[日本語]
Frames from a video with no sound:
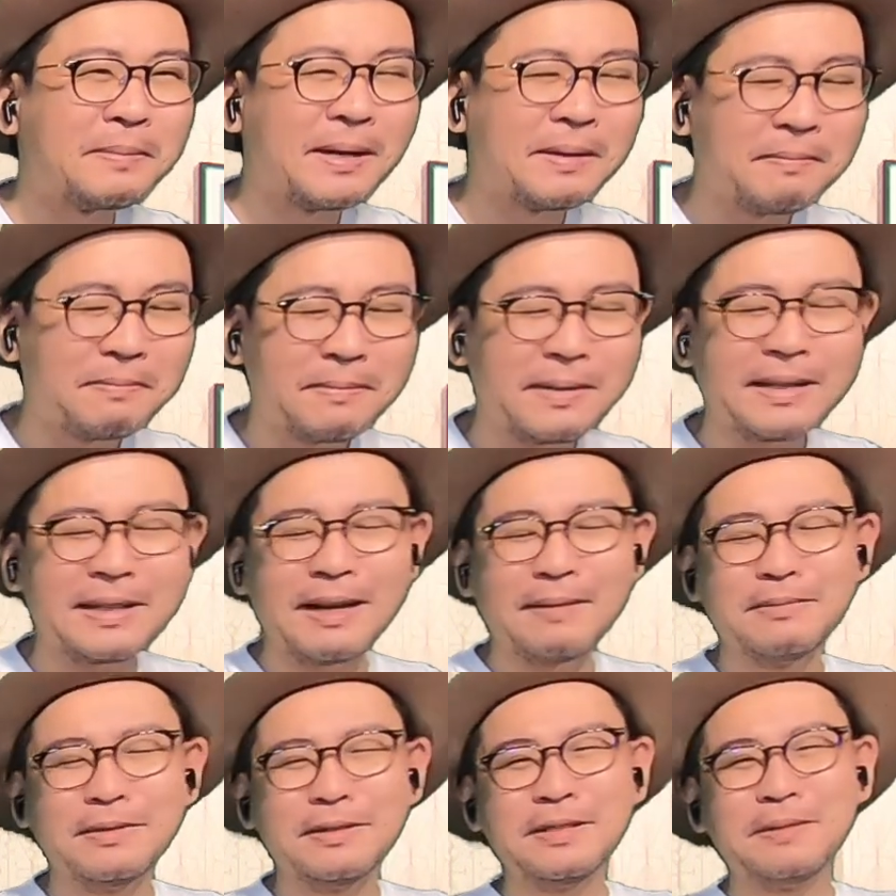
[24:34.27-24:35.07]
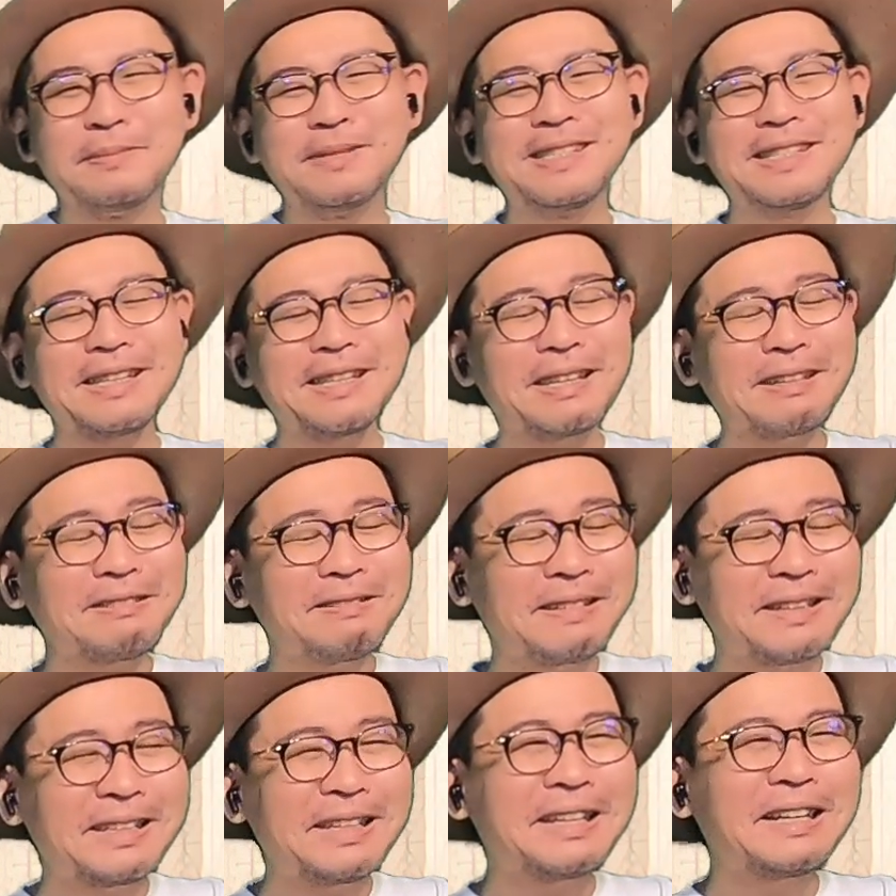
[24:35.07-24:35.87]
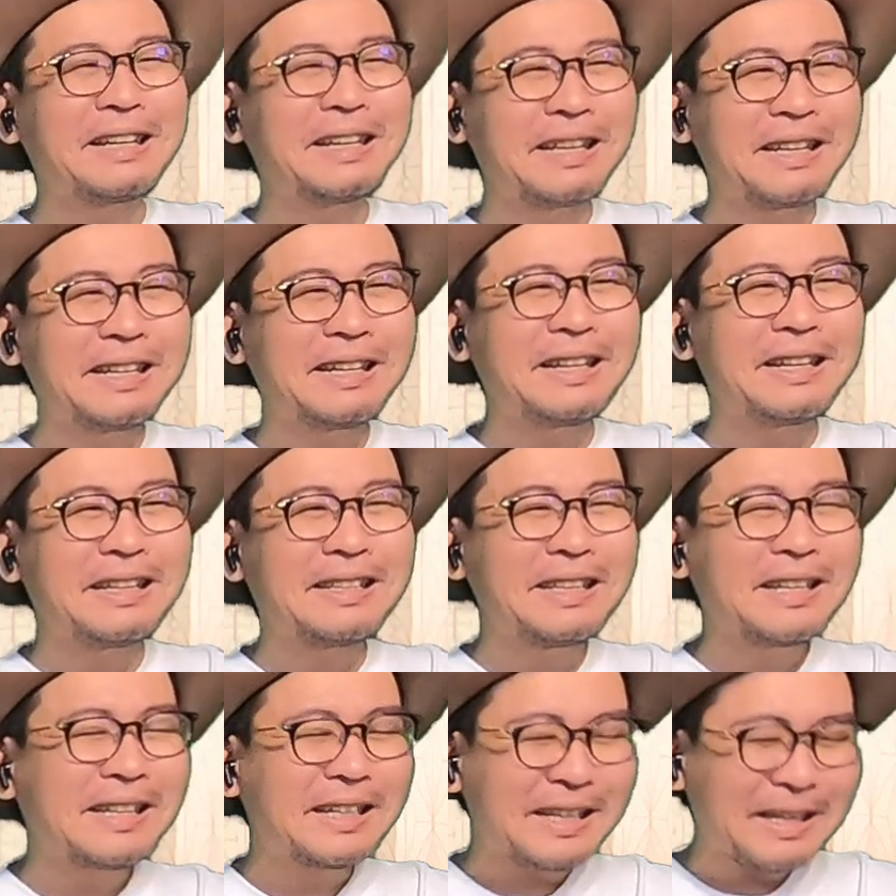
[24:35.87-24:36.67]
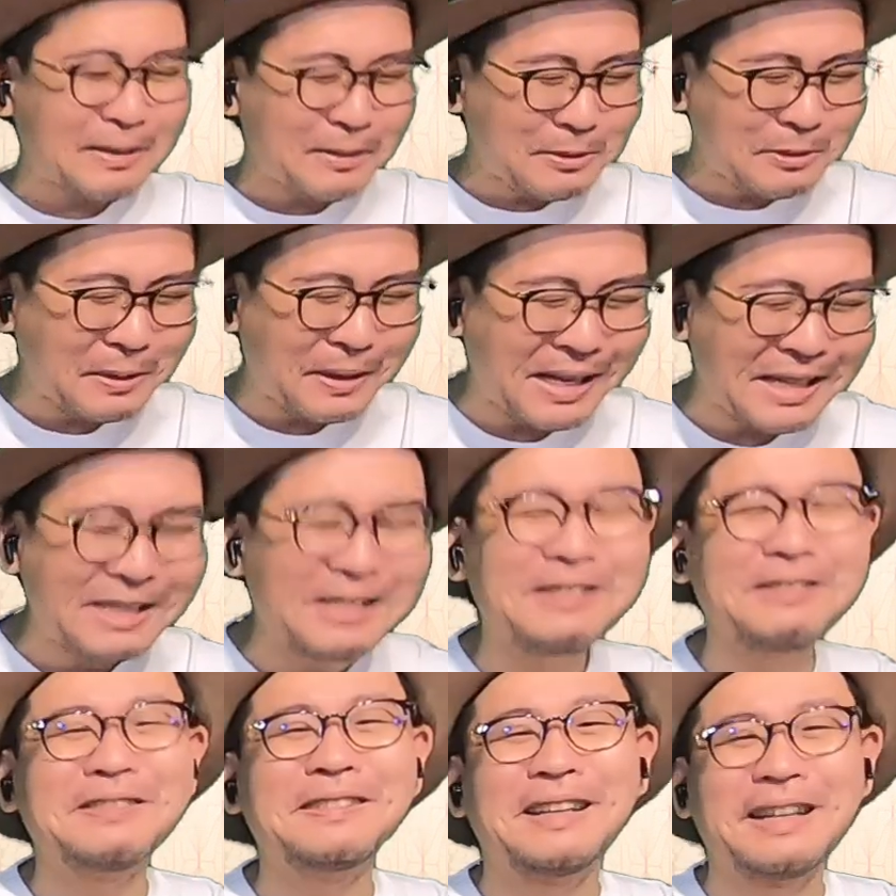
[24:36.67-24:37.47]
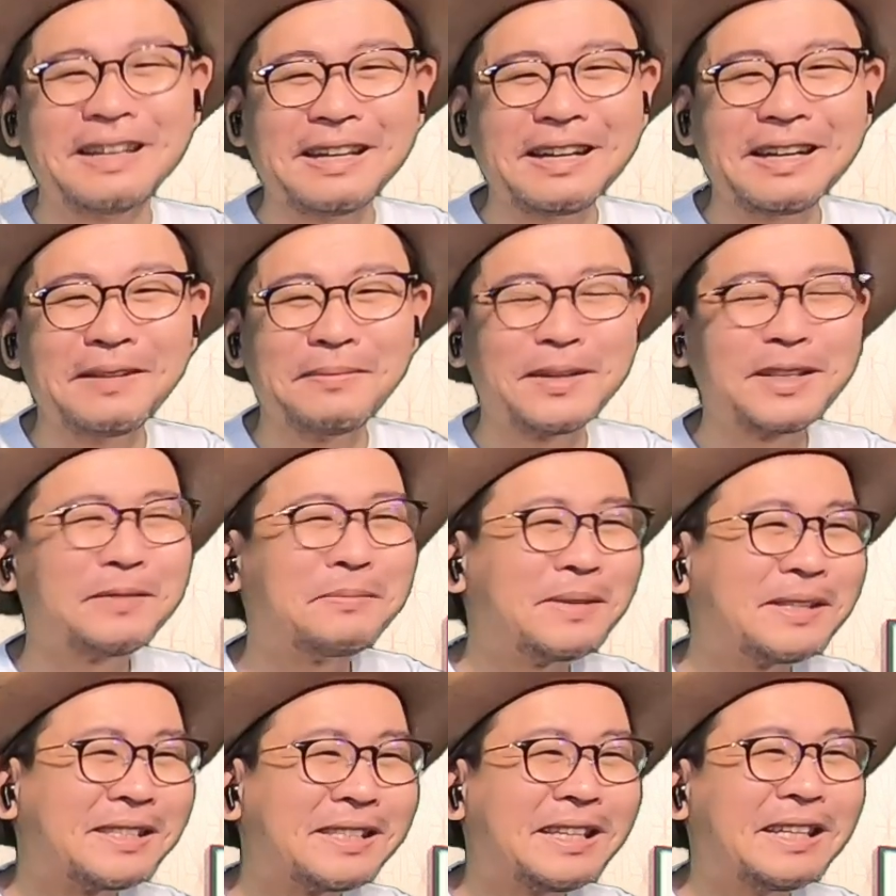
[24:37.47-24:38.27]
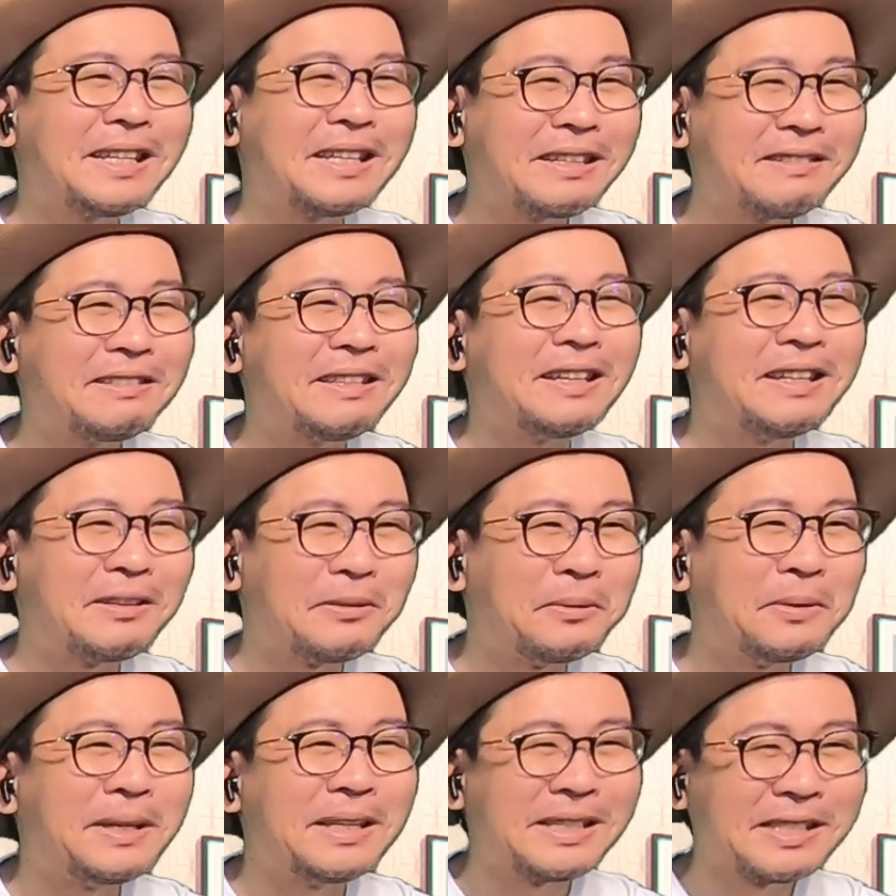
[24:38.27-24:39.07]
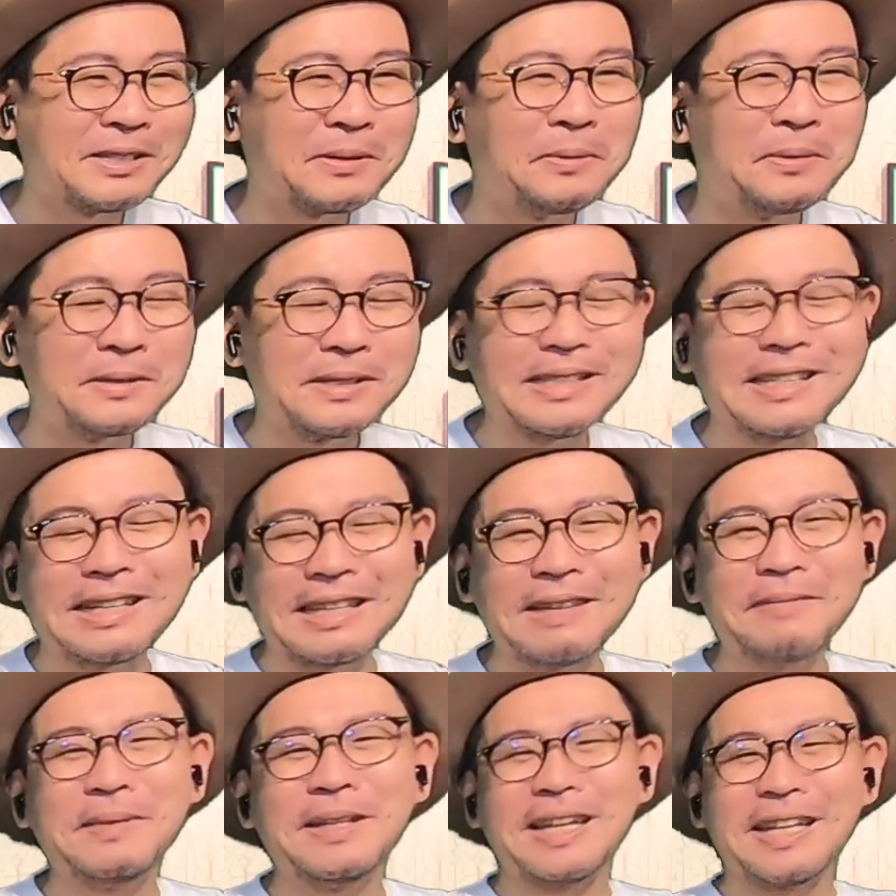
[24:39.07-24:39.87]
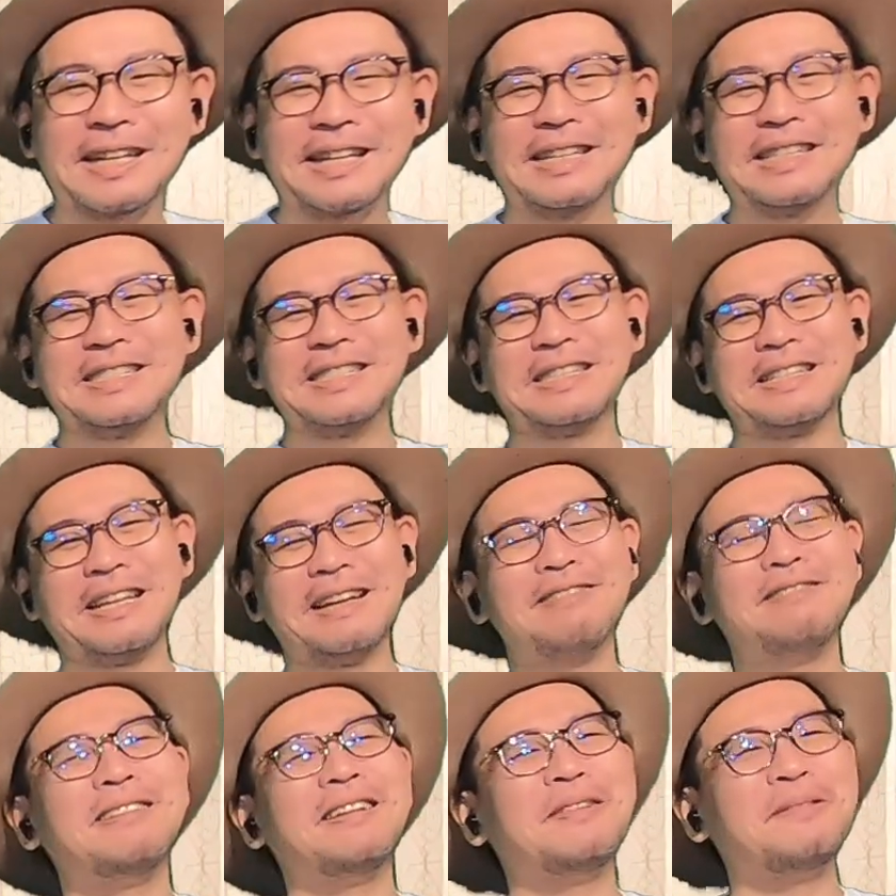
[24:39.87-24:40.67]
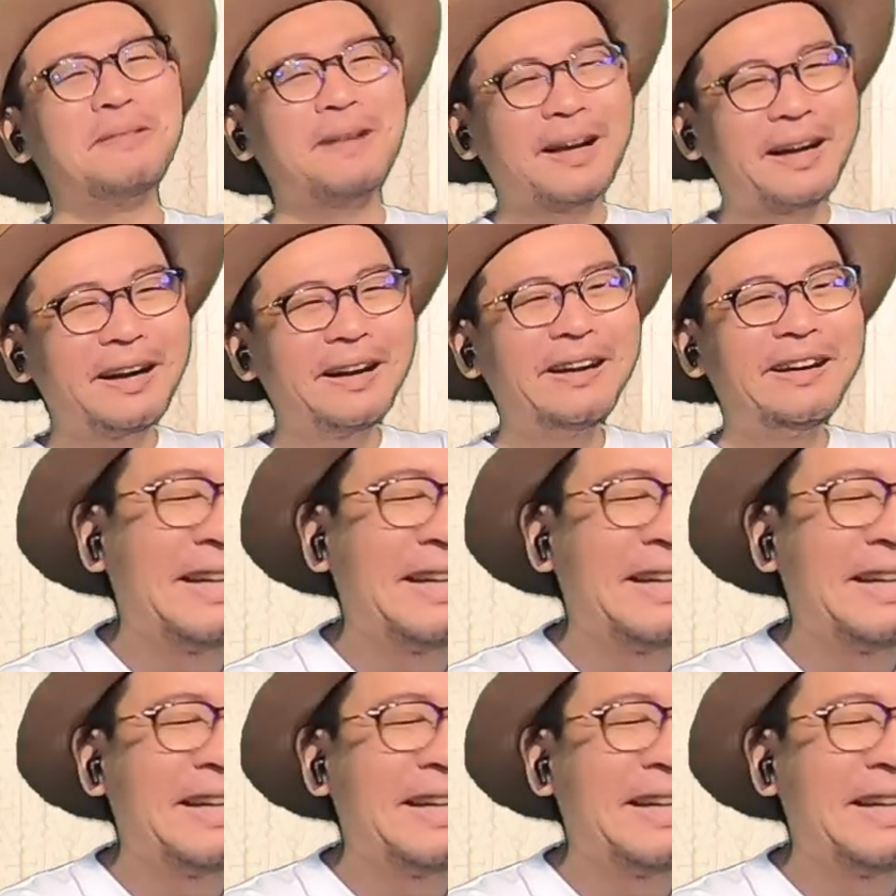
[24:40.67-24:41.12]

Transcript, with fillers: まあ、いっぱい多分に見せてくれたからだからこそ来週からまた別キャラクターのお話を掘り下げみたいな感じになるんだろうな、